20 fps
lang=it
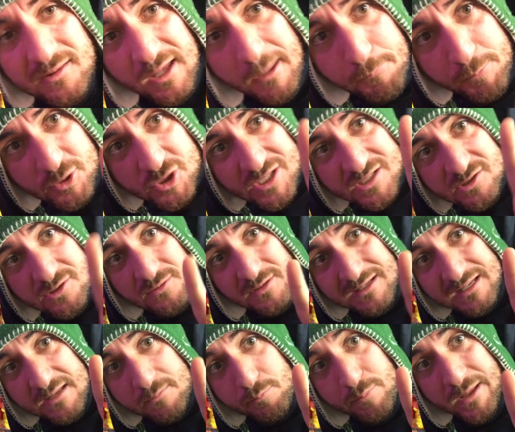Tre
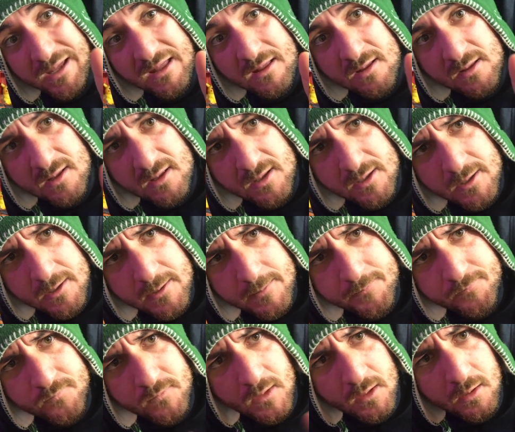postazioni libere?
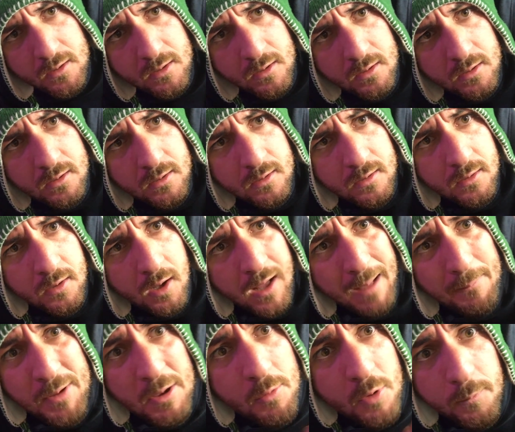
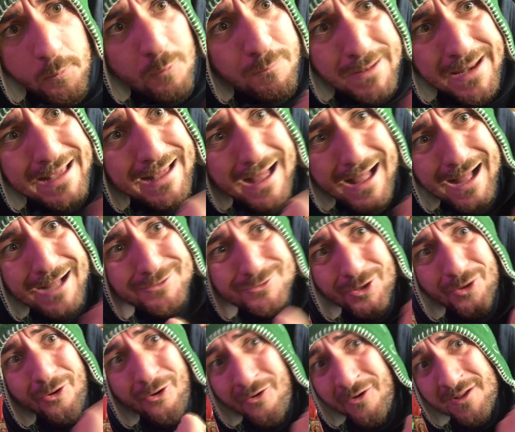Abbiamo
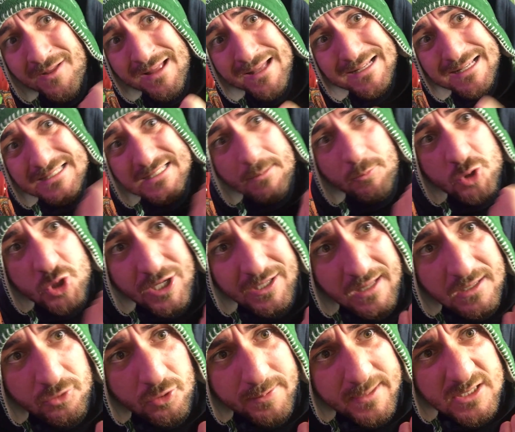pubblicato che stiamo
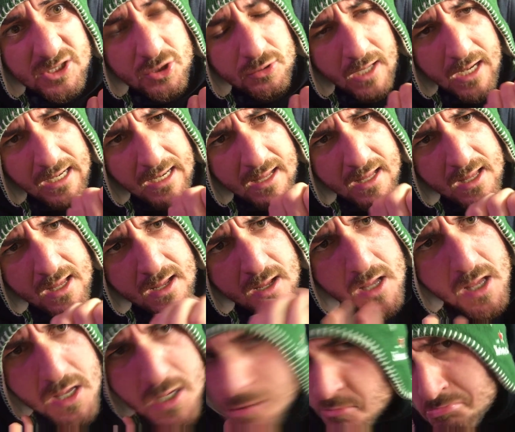cercando personale?
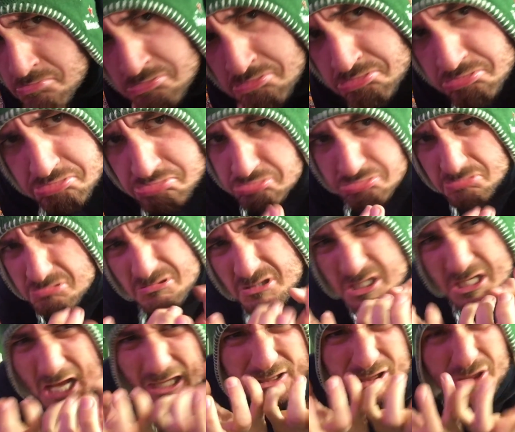
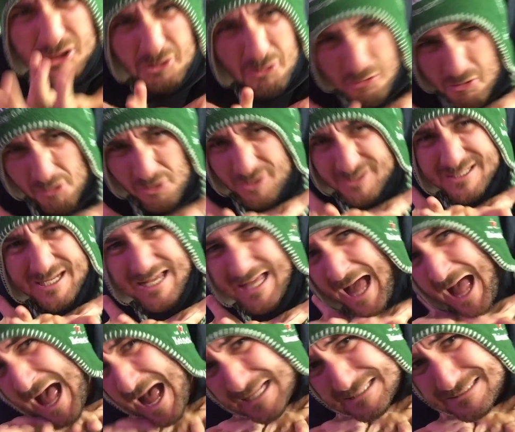Nessuno si
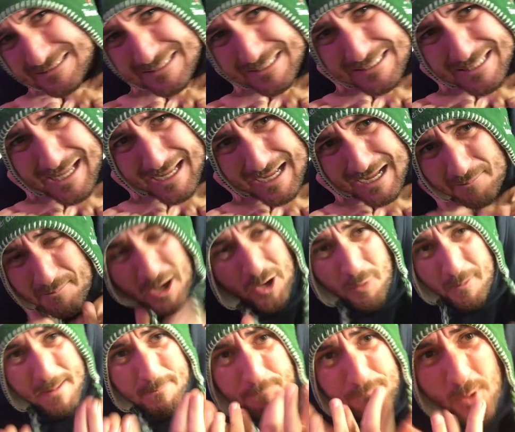candida! Ma
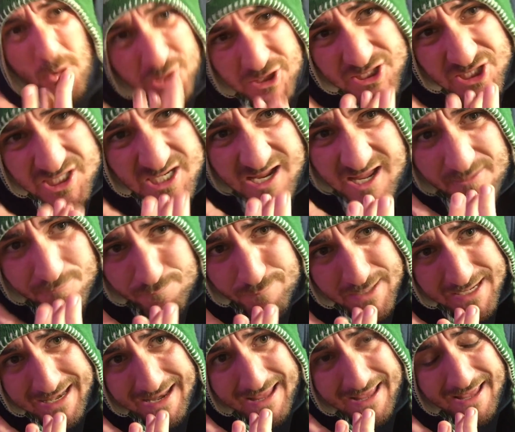com'è
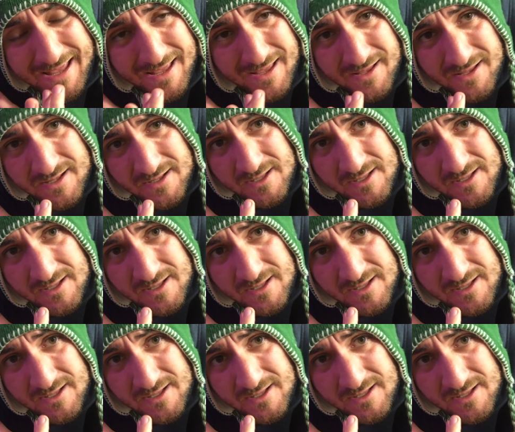possibile?